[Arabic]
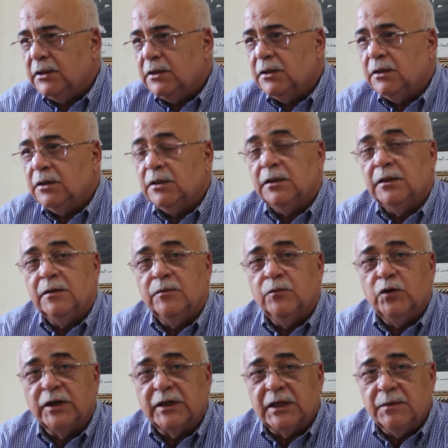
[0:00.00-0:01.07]

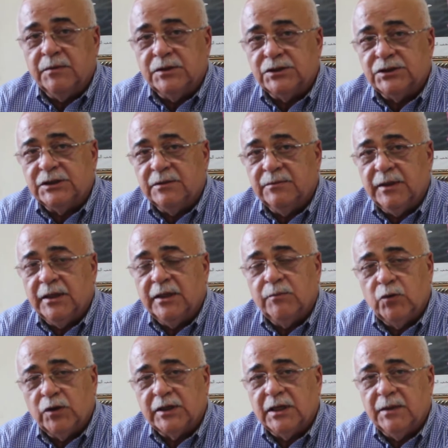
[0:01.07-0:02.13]
المركب الاجتماعي
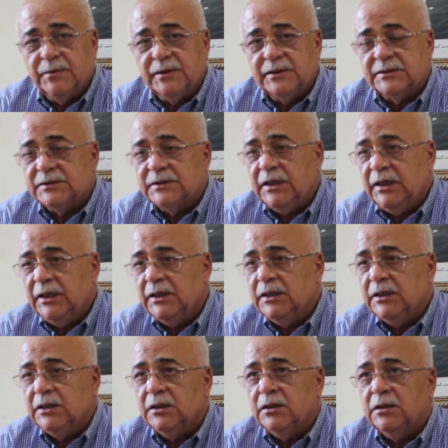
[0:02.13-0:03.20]
المركب
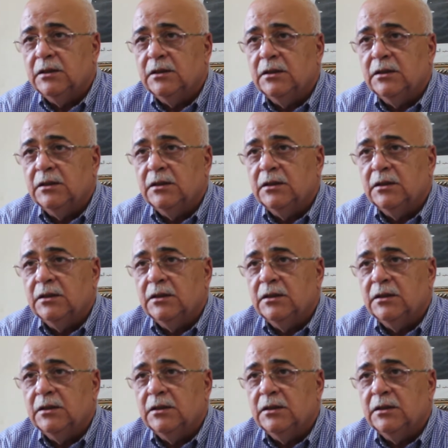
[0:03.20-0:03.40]
الصحي